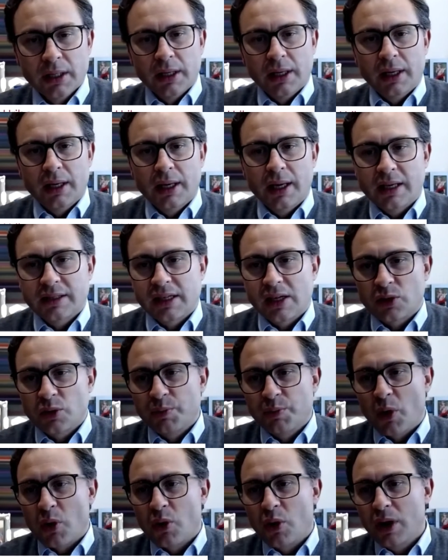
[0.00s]
Eh, ese es
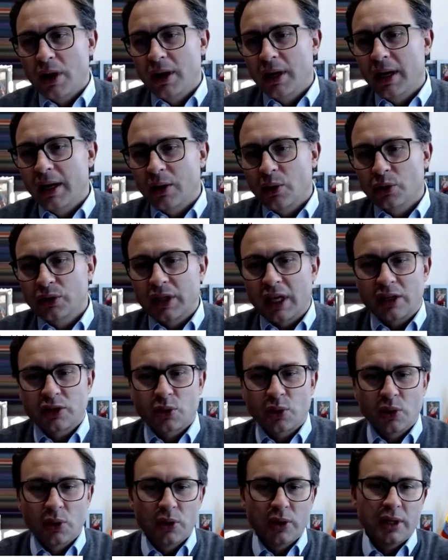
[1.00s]
un poco el,
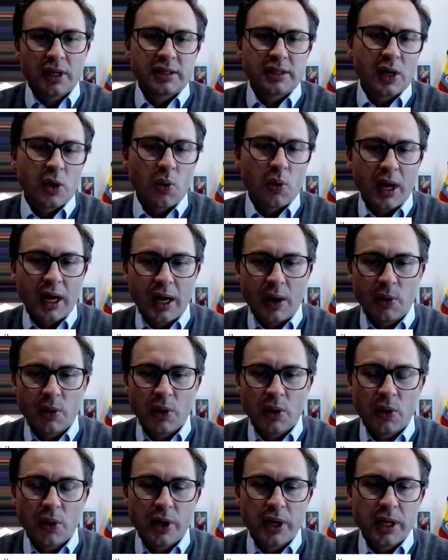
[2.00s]
contexto desde el cual
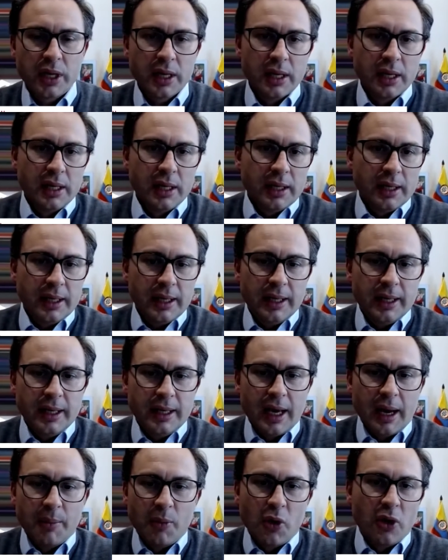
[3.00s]
hablo hoy
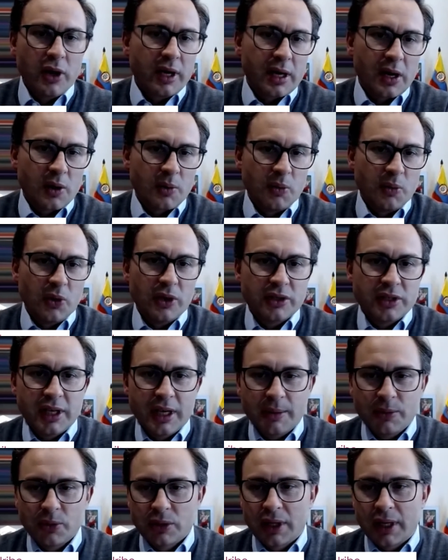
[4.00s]
y a Mónica, como
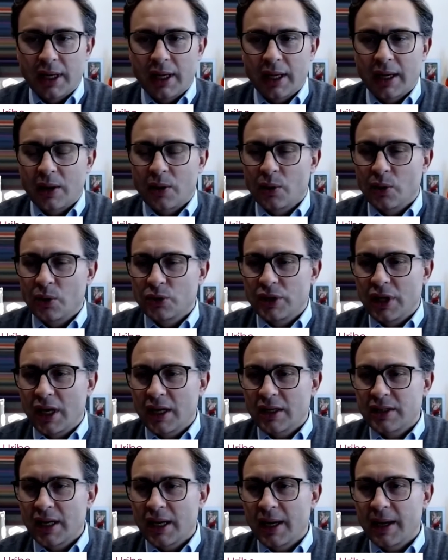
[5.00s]
decíamos, la, la conocí
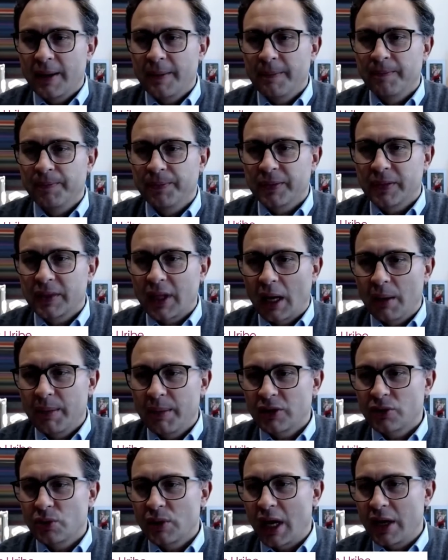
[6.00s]
hace mm, tal
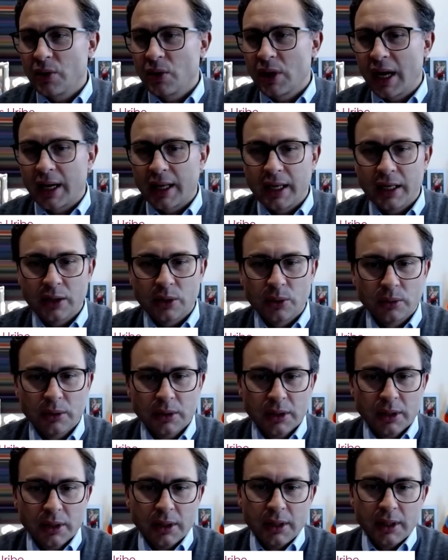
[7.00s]
vez un año larguito
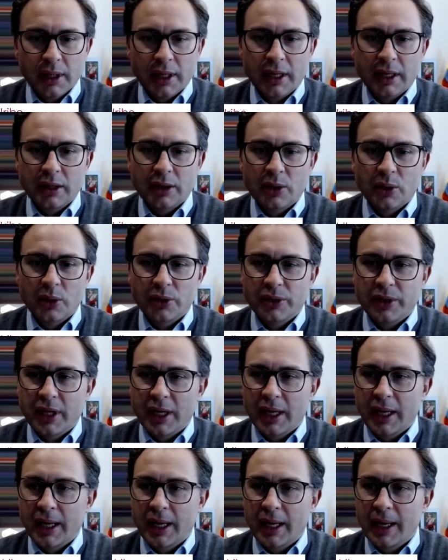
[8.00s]
en
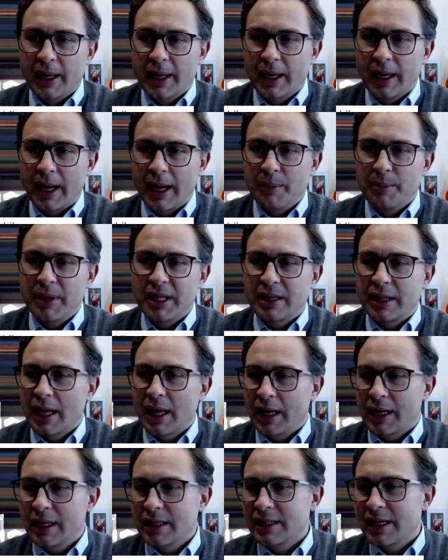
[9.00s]
donde la
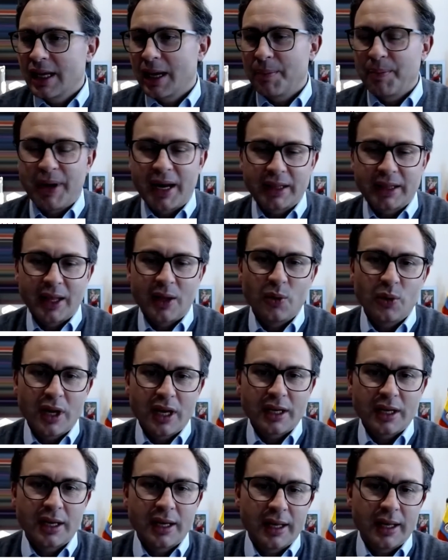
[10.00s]
invité a que hiciera parte de
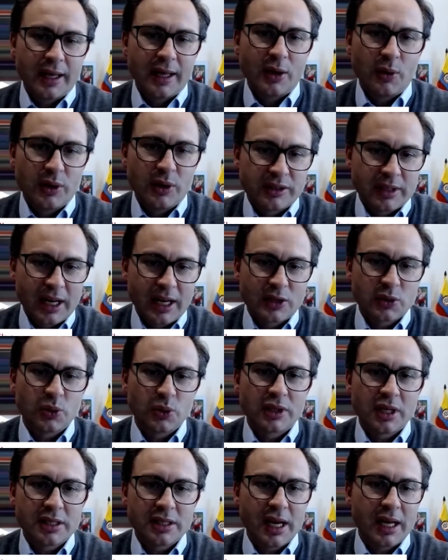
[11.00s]
una de nuestras
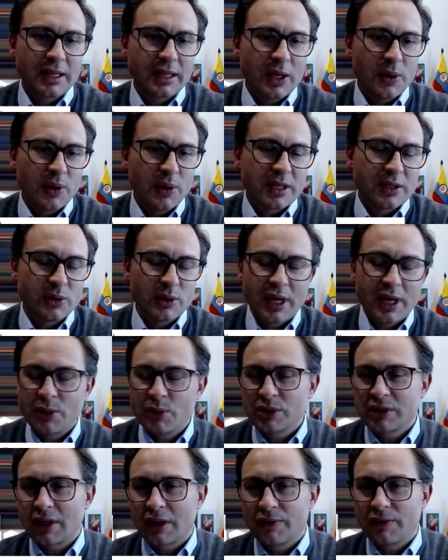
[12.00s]
juntas directivas, de una de
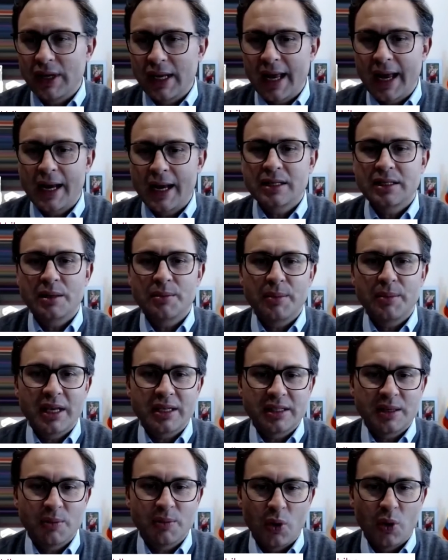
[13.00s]
nuestras filiales de
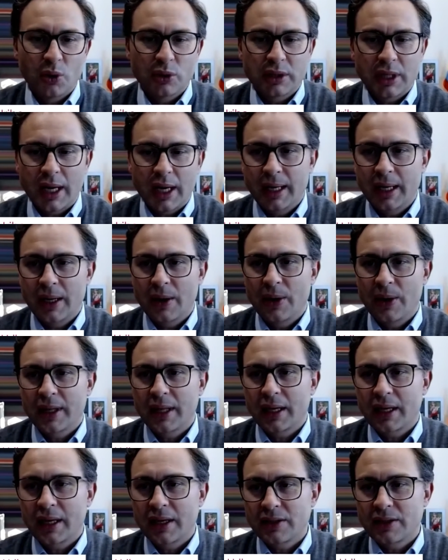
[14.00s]
Invest in Bogotá, y la
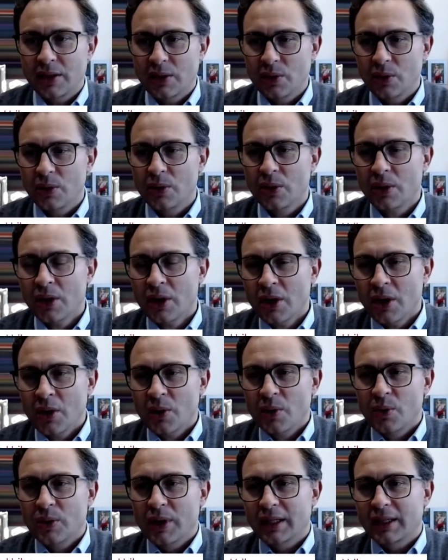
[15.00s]
verdad que ha sido
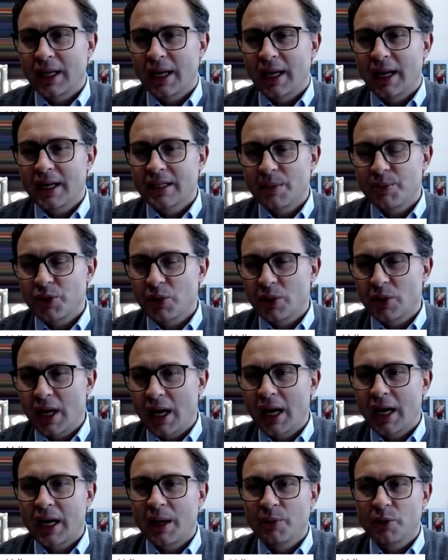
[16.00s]
una tarea
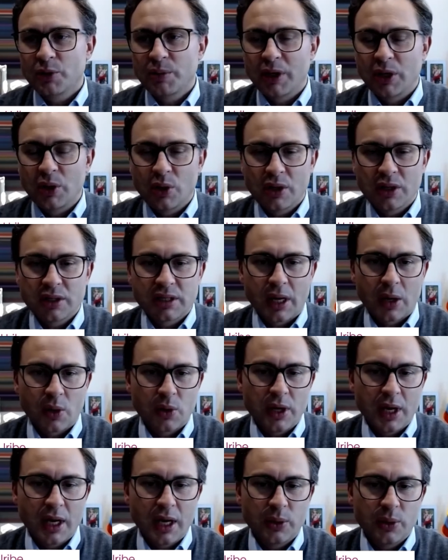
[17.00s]
excepcional la que hemos venido
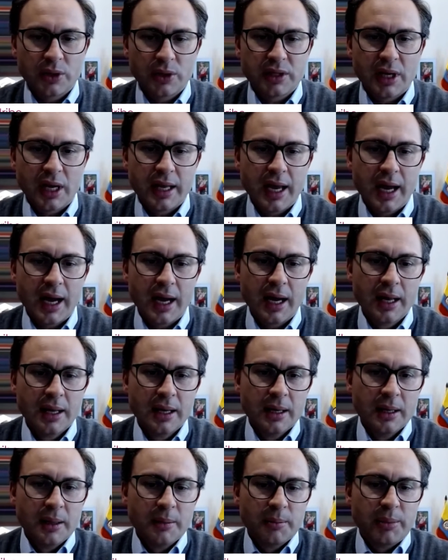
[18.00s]
desarrollando desde allá.
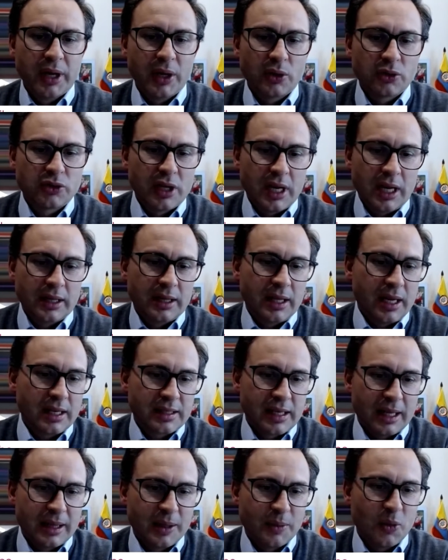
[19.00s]
Pero sería
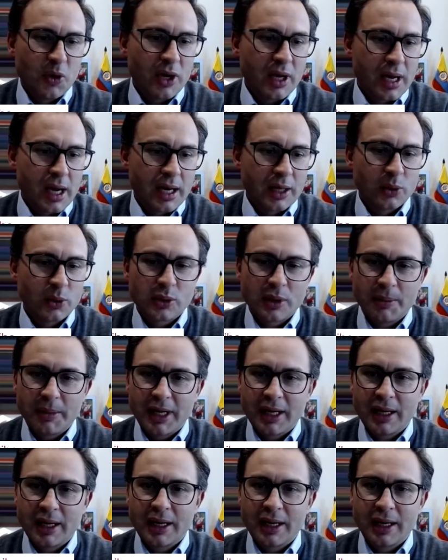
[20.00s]
interesante, Mónica, que tú
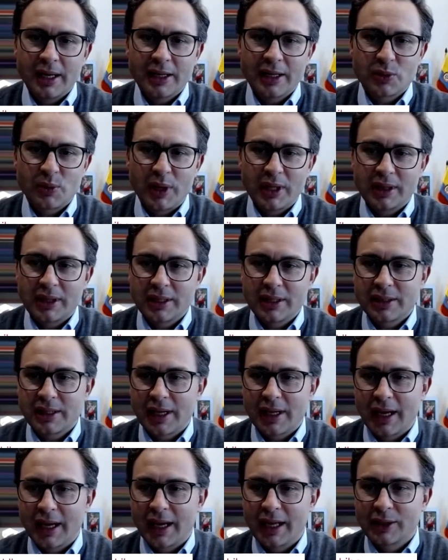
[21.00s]
también eh, les cuentes
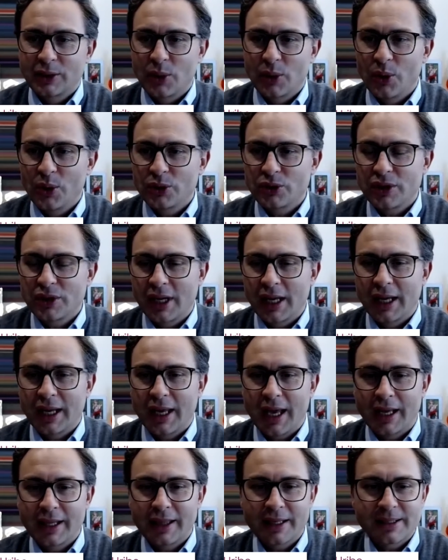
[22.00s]
a, todos en
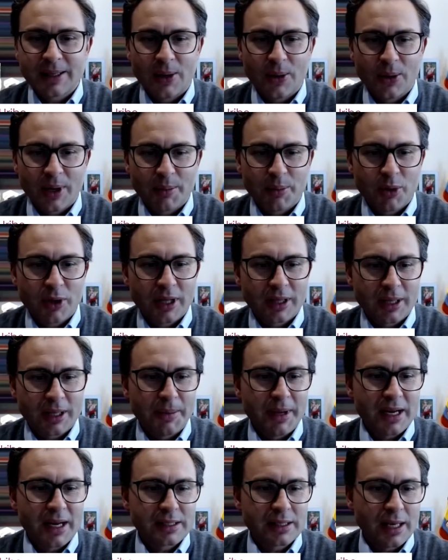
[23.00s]
qué andas ahora, porque
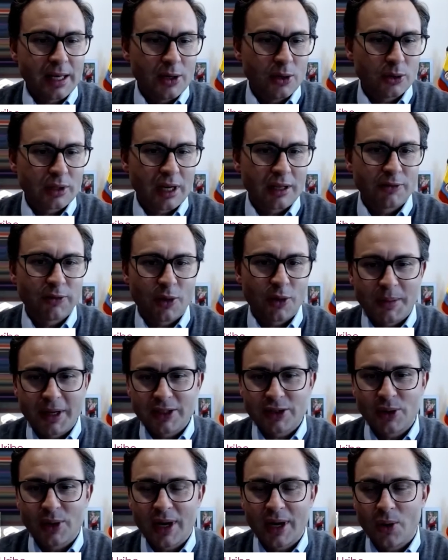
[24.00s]
también has tenido
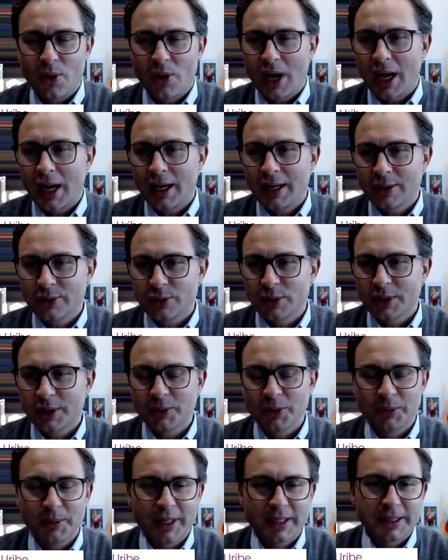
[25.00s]
transformación laboral en los
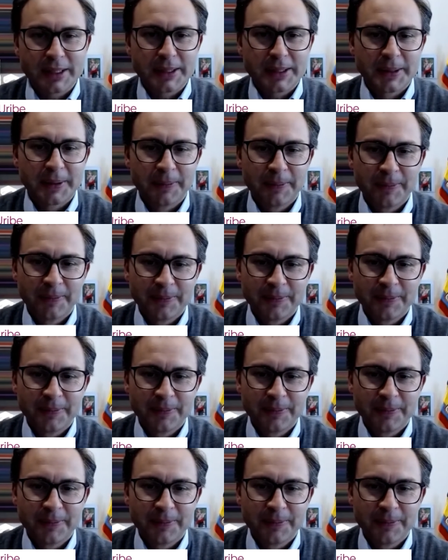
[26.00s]
últimos meses.